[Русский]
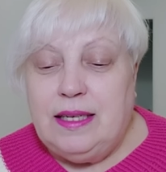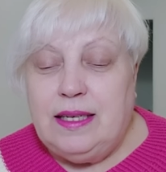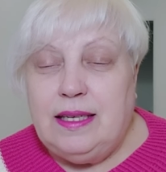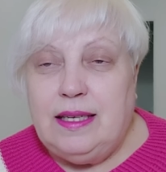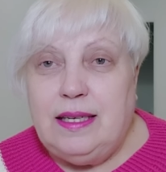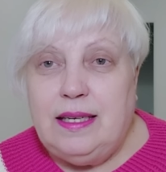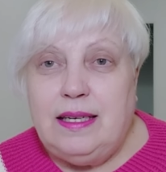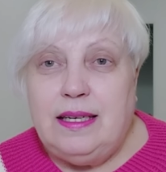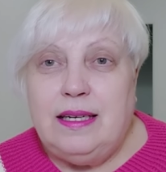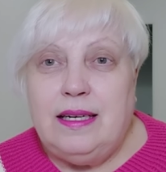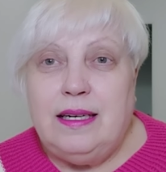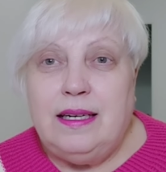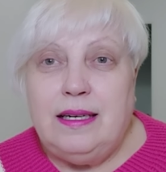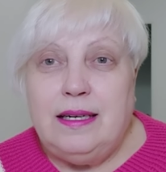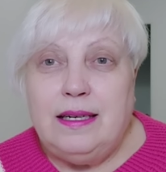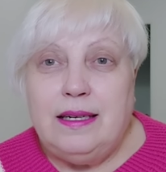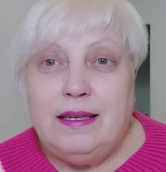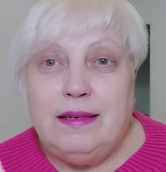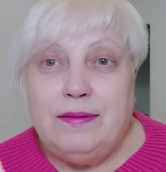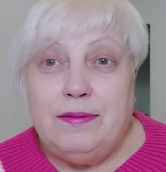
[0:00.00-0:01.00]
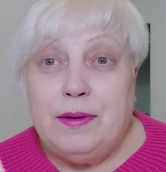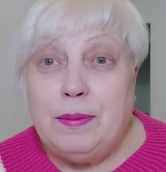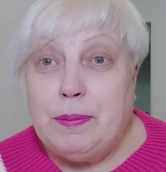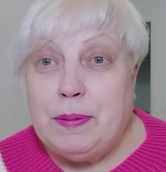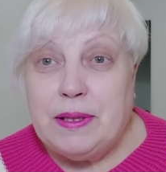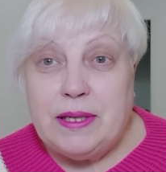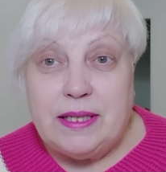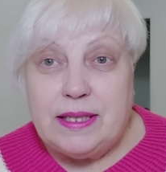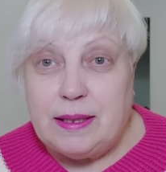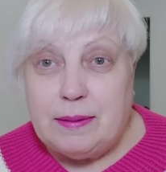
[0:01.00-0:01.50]
и э,
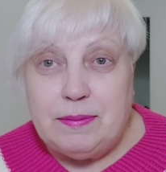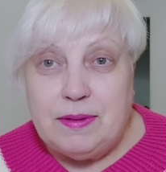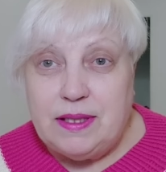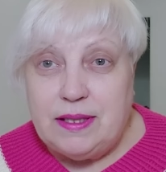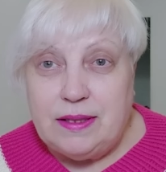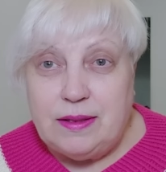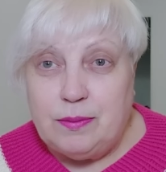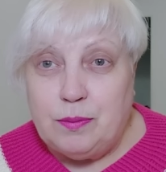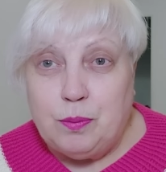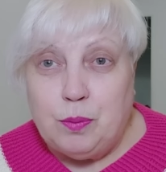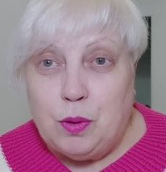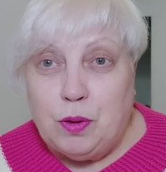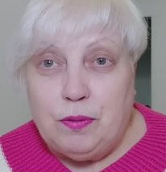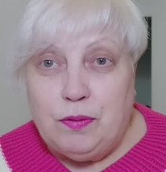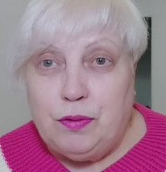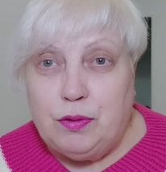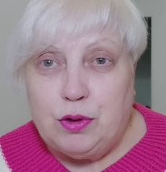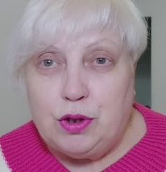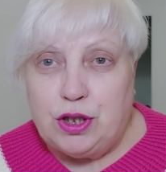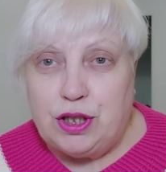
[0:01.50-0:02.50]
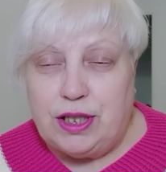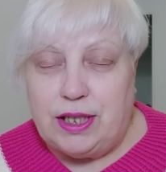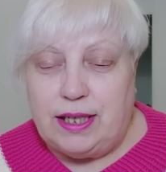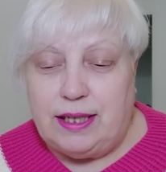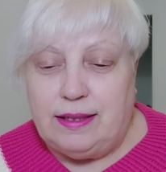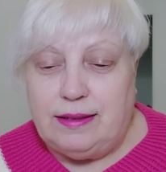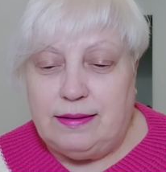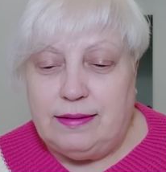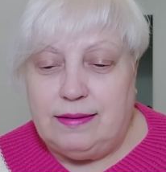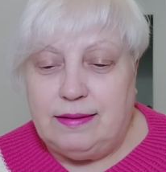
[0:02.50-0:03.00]
выпила там пол
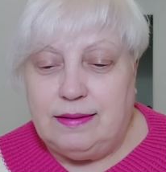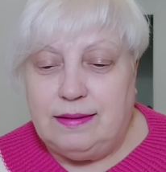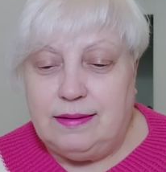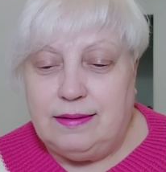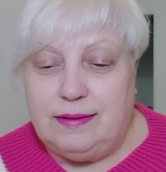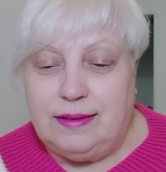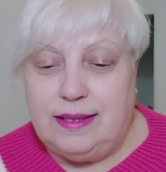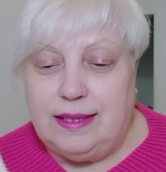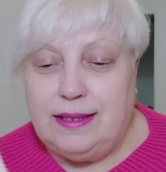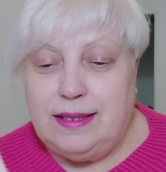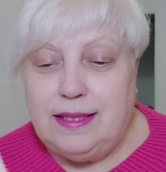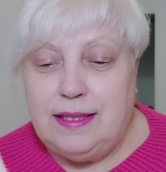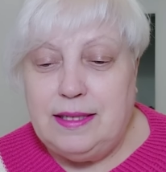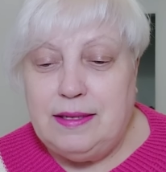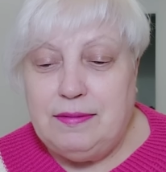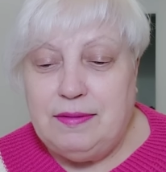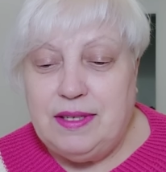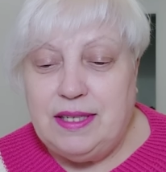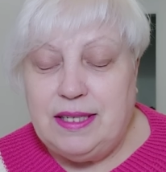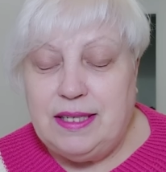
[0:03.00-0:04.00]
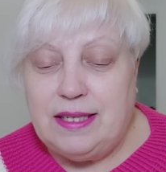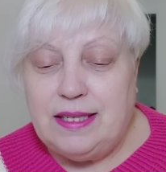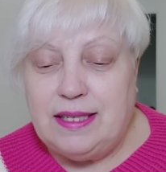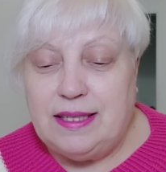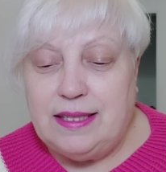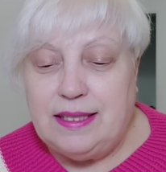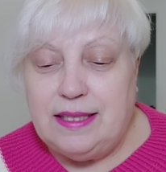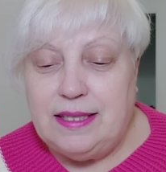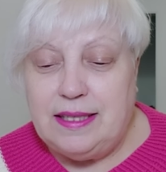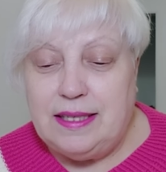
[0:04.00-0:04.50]
фужера. Хотите верьте,
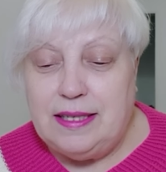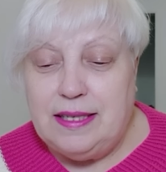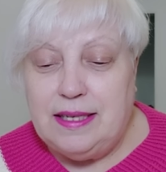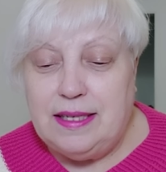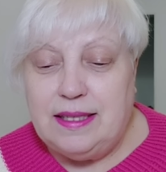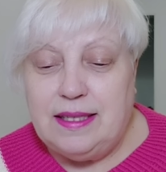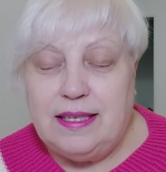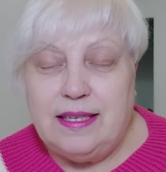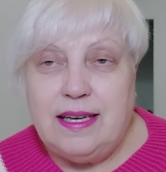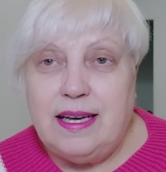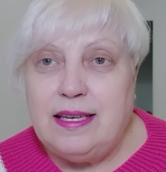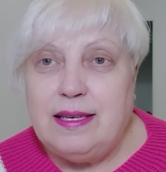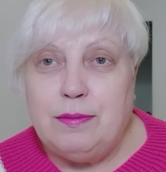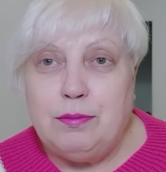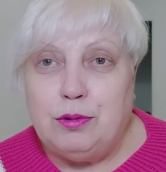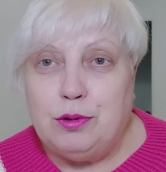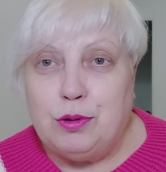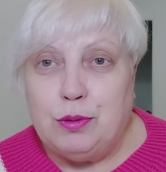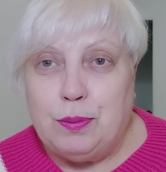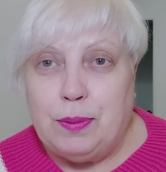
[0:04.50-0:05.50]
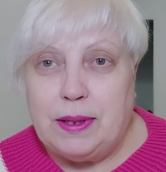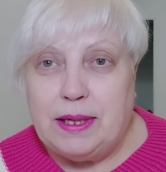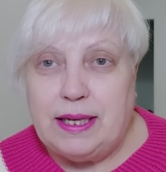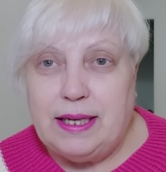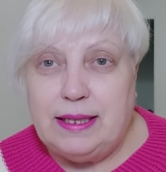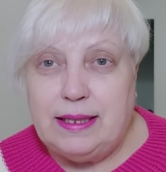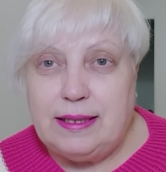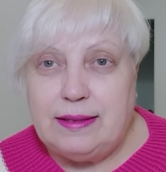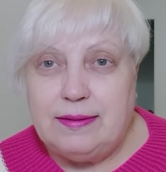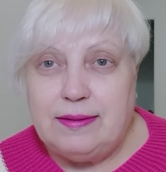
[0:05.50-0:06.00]
хотите нет. И я не буду
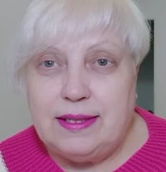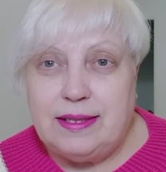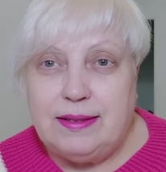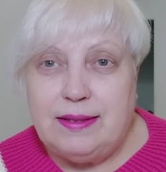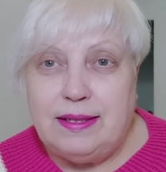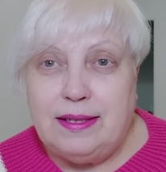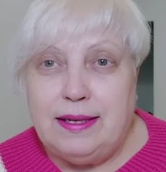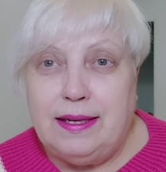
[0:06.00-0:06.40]
показывать.